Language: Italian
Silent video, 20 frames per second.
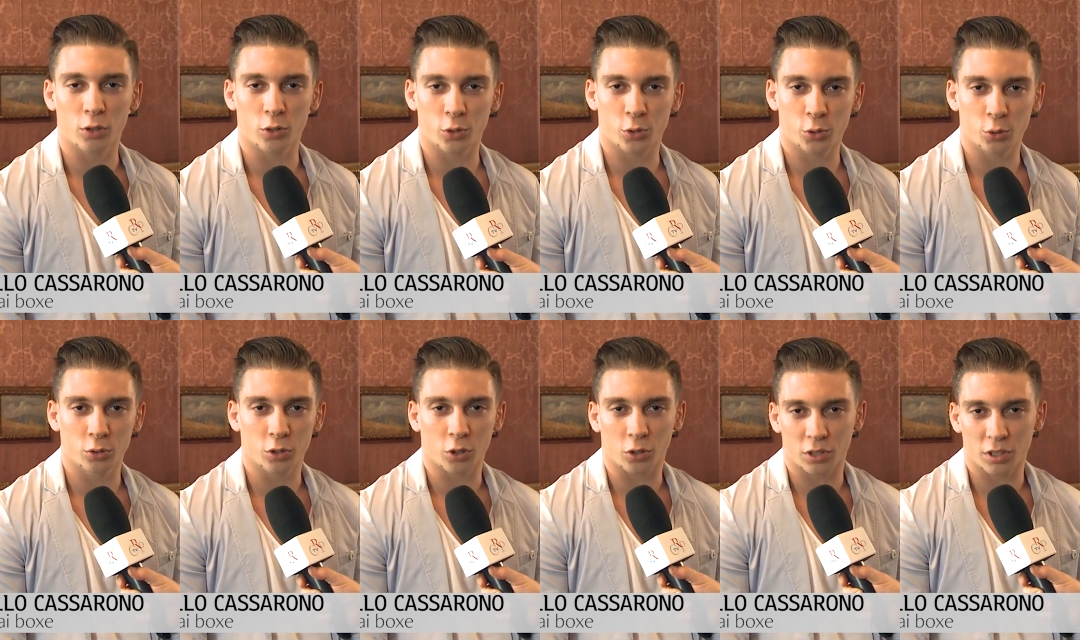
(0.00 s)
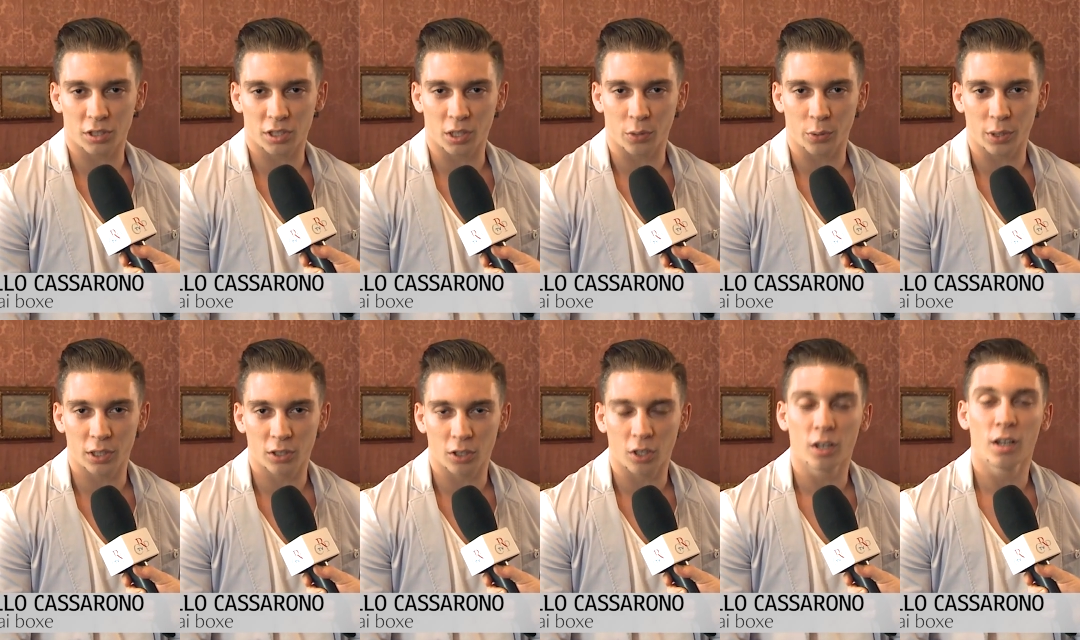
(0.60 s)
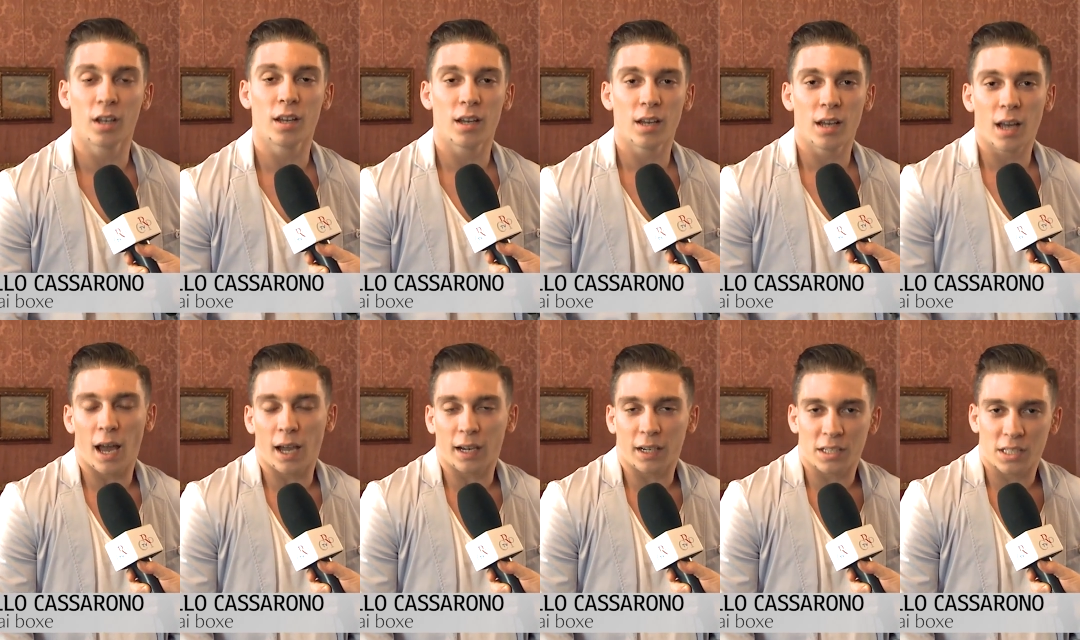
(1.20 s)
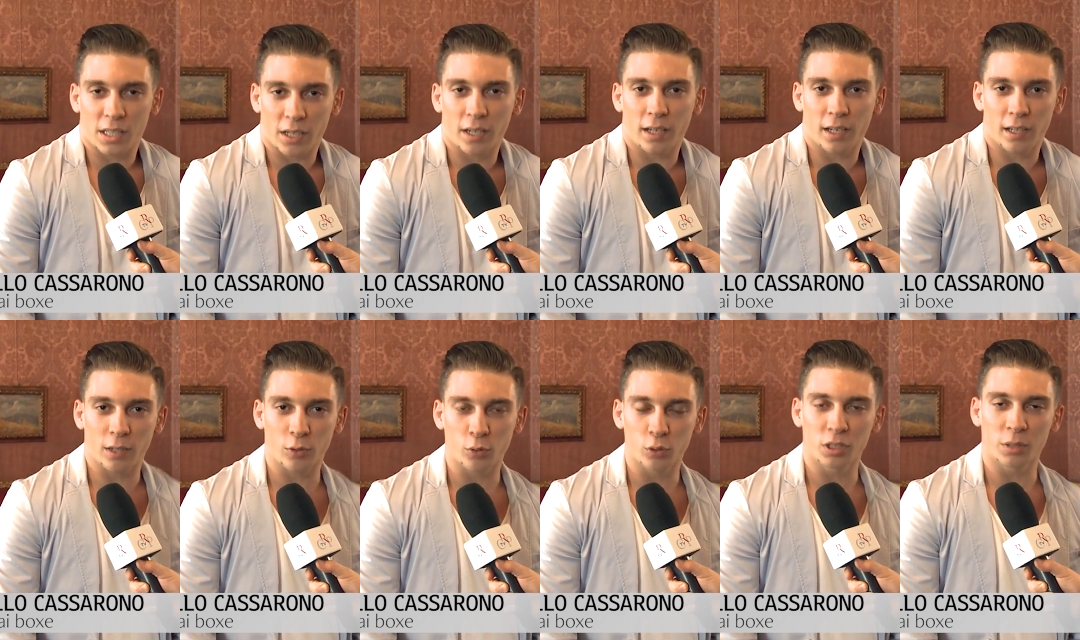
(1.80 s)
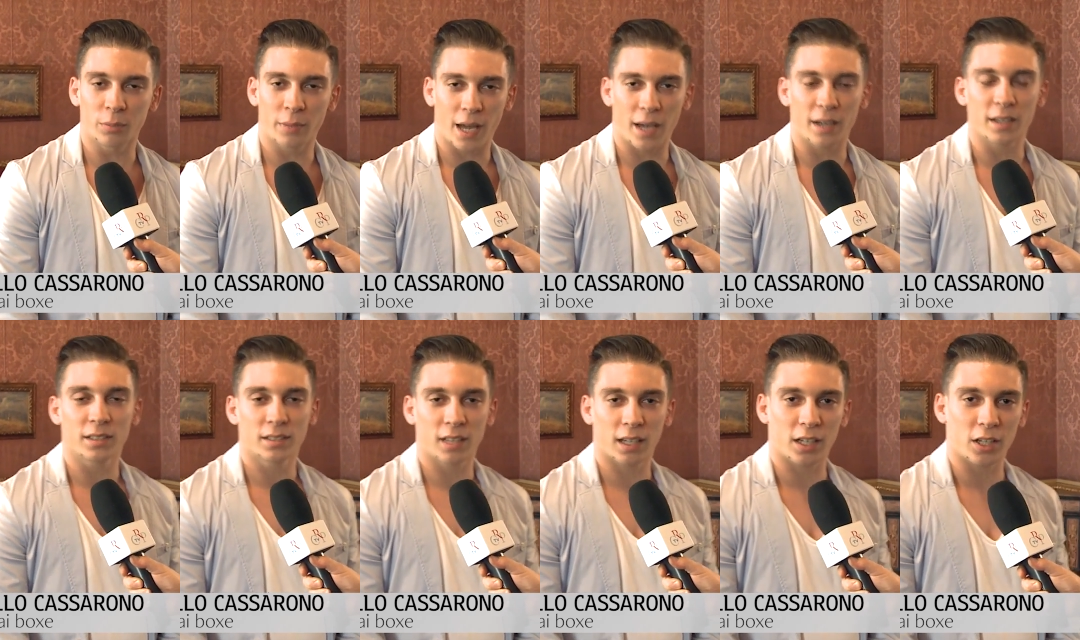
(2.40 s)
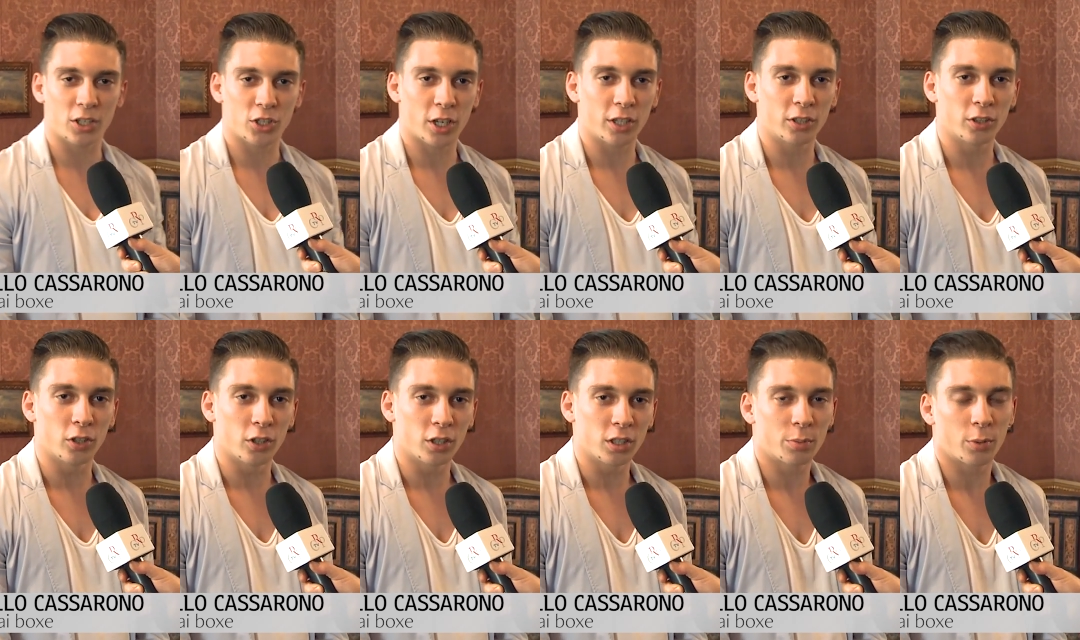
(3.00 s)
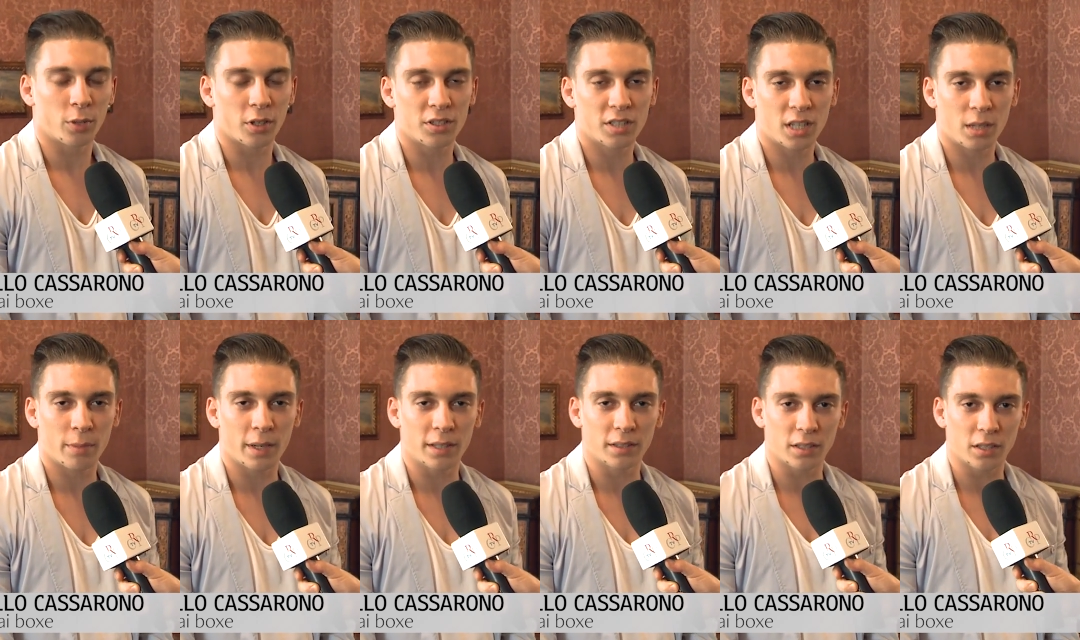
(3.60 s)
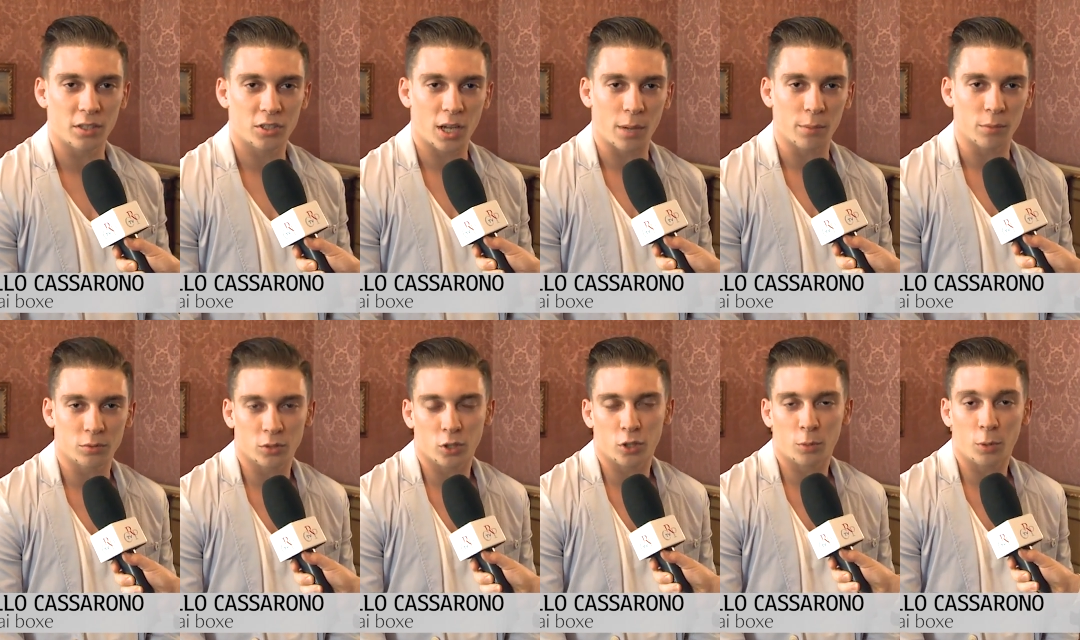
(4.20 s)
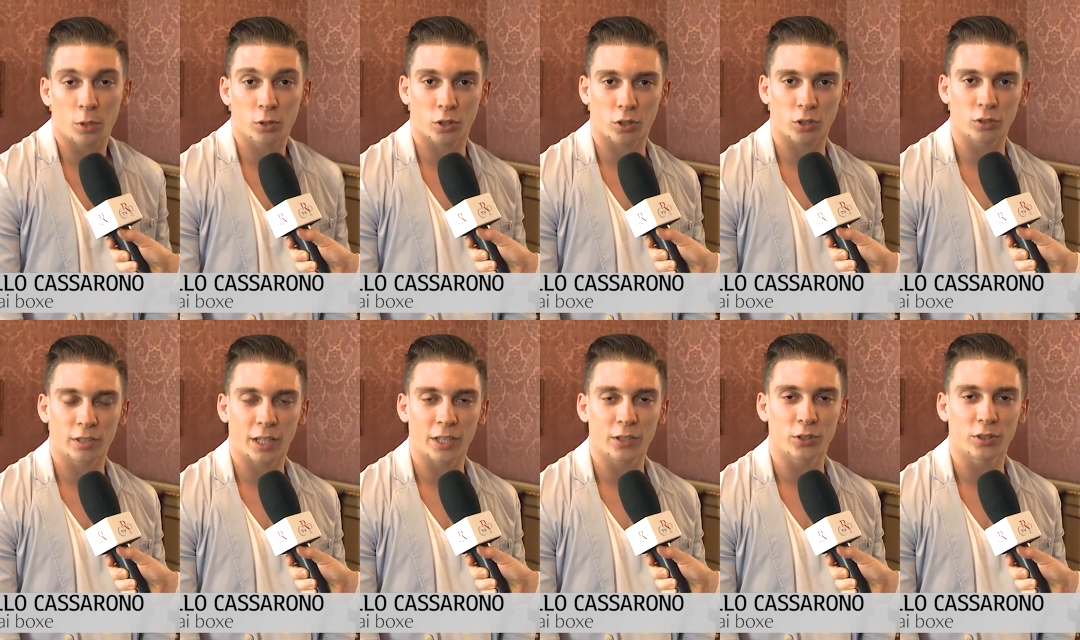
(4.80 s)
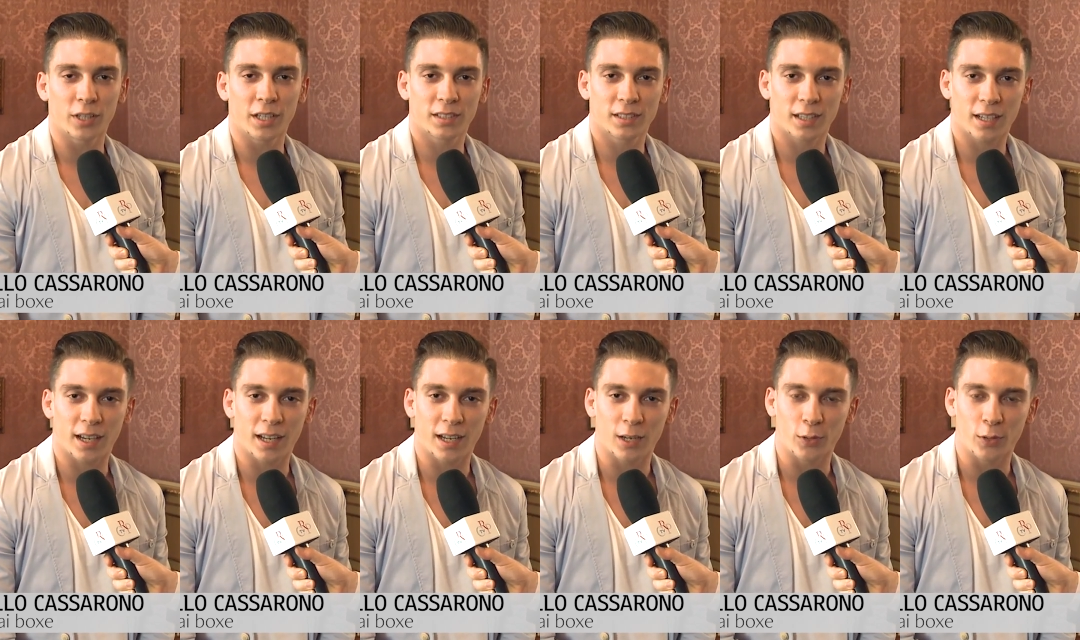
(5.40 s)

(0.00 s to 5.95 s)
conosciuto, così seguito, anche se negli ultimi anni sta crescendo esponenzialmente, diciamo. Sono molto contento di essere